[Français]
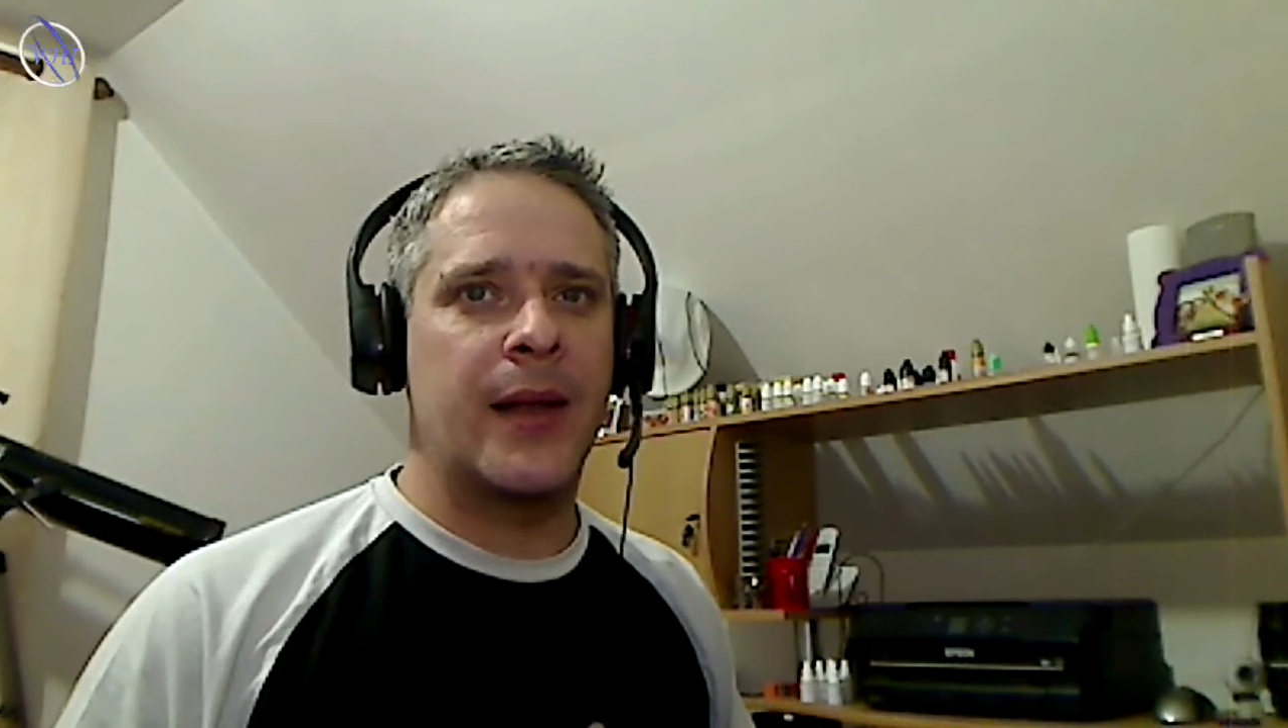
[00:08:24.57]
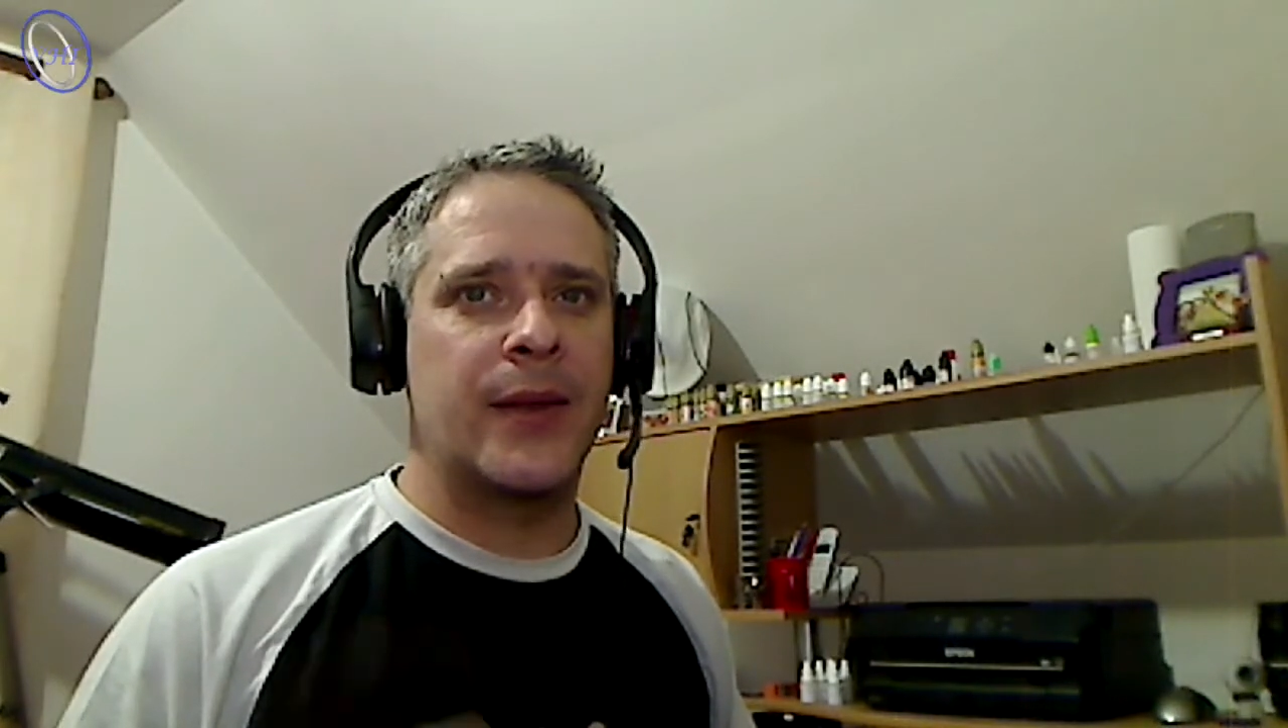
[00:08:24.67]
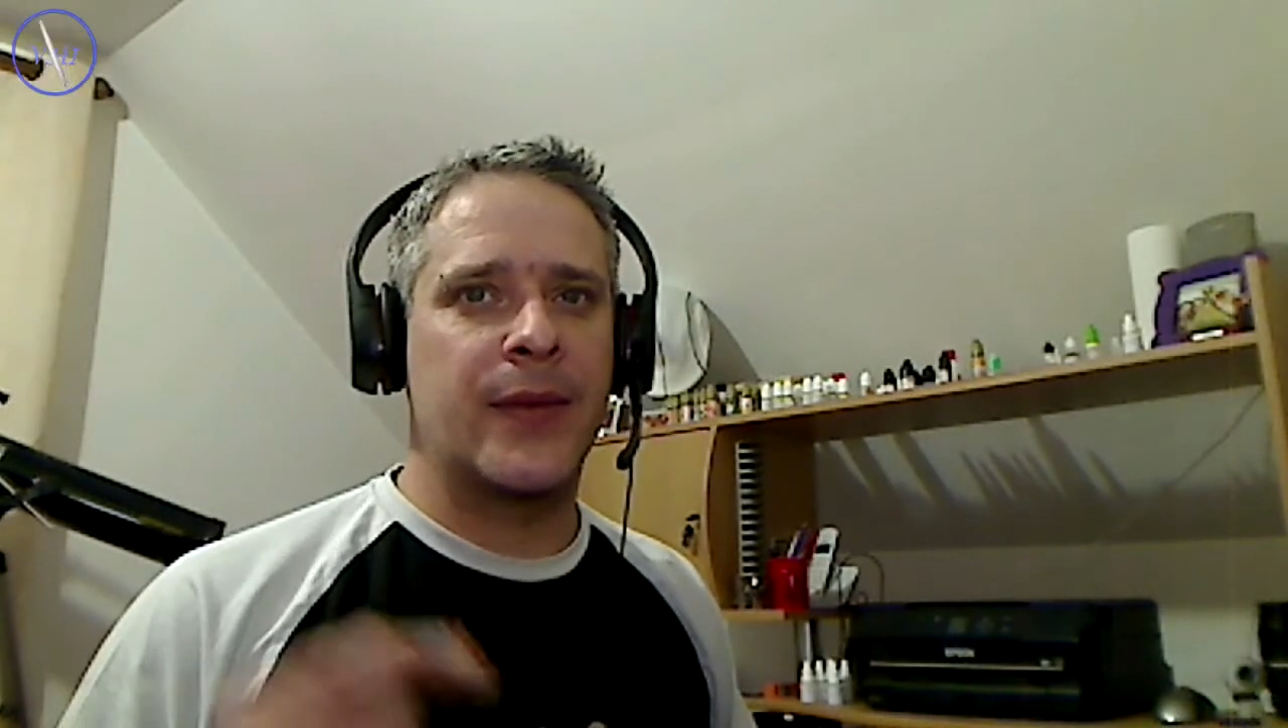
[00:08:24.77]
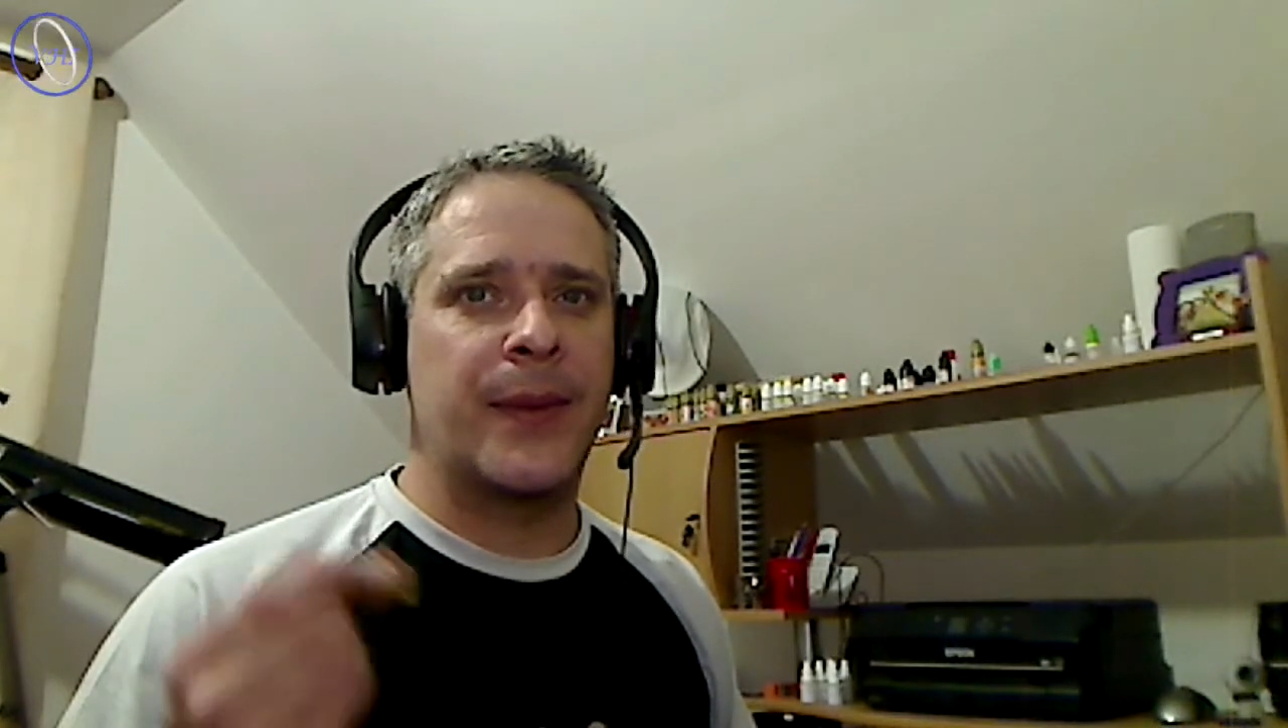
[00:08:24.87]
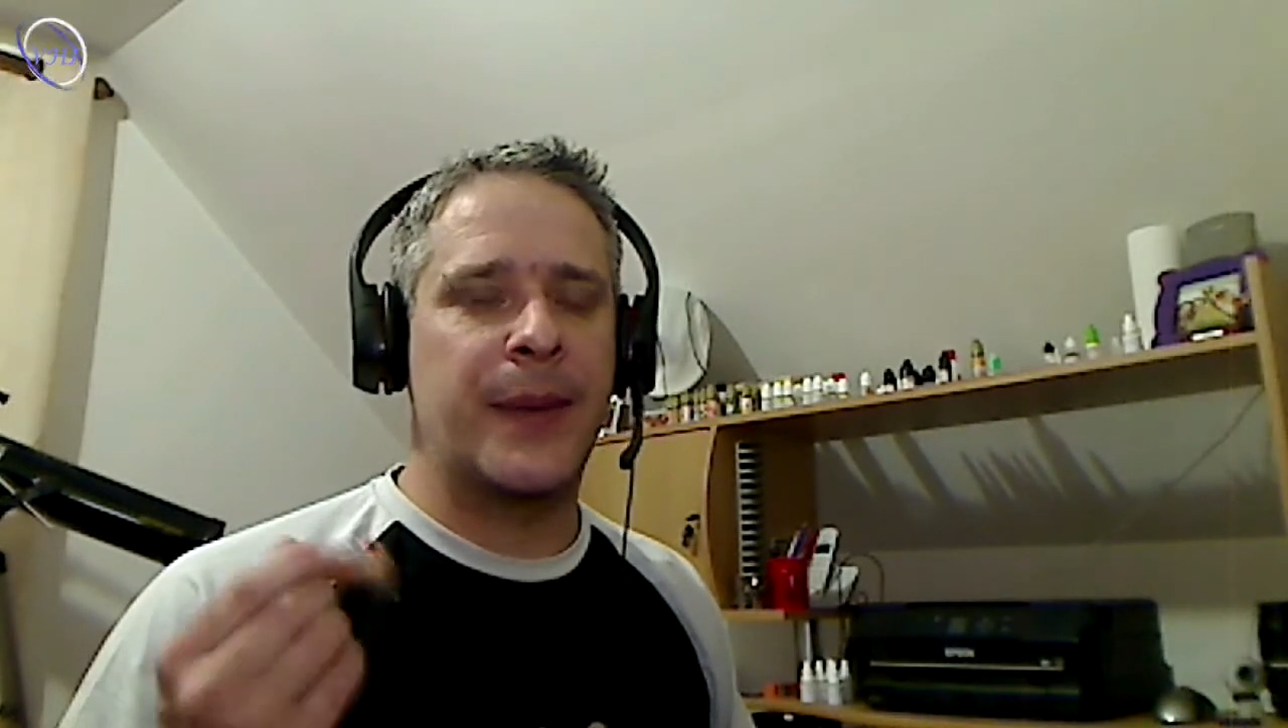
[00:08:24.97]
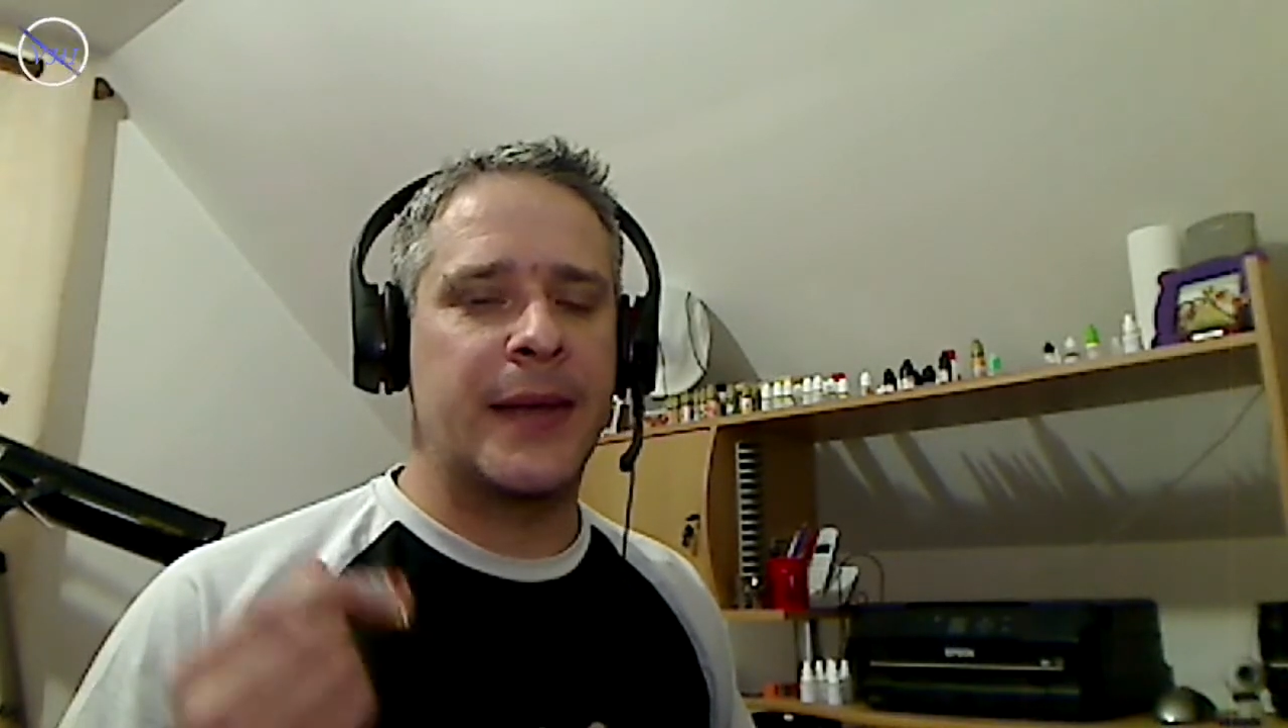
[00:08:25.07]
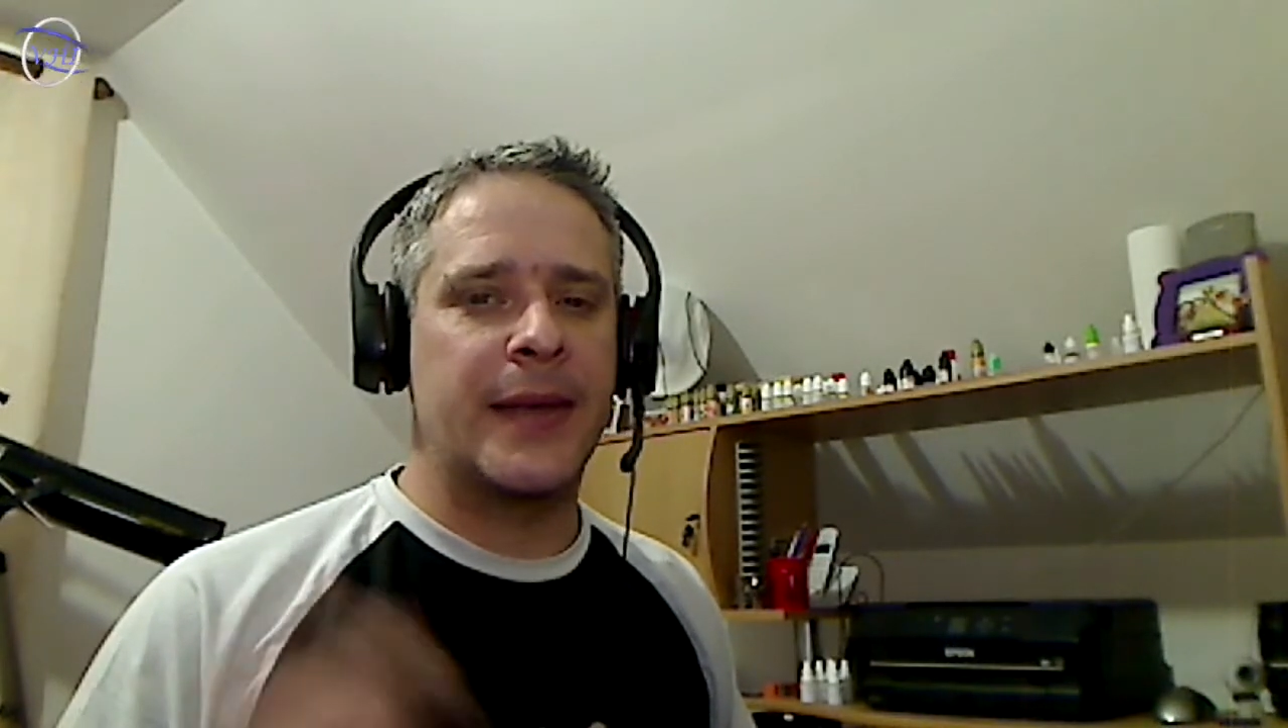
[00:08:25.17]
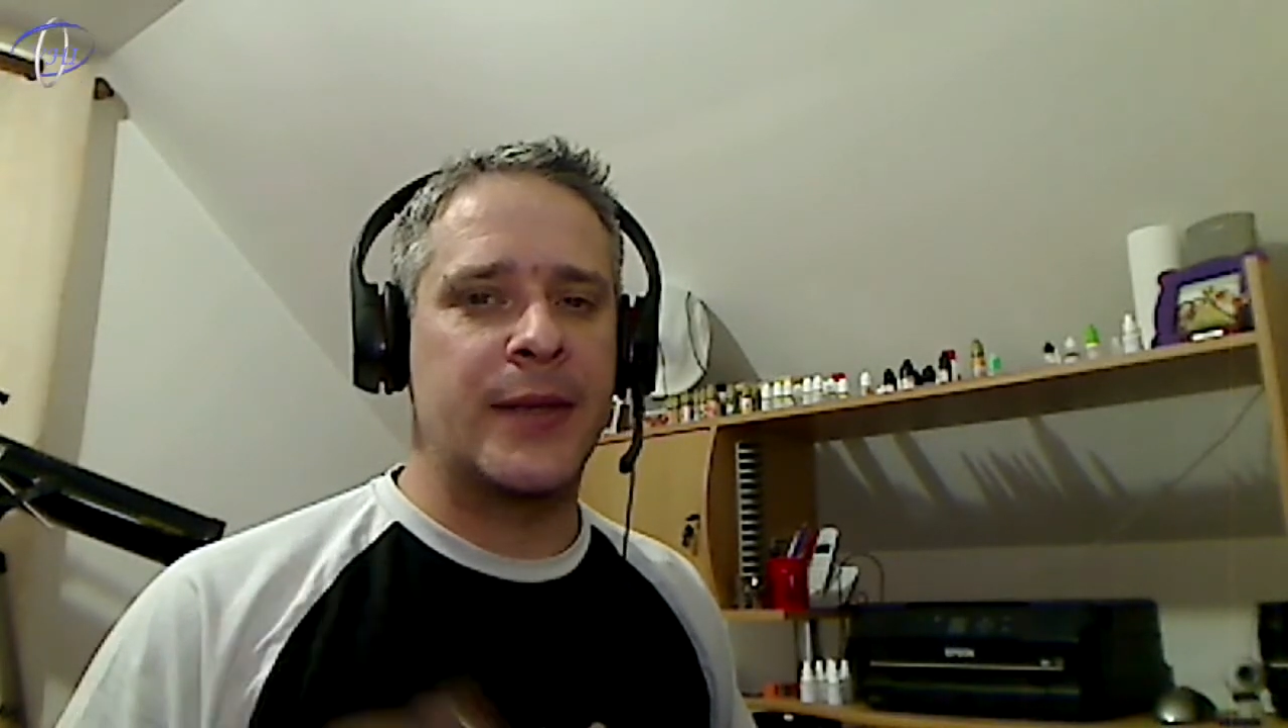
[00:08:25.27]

dans un paquet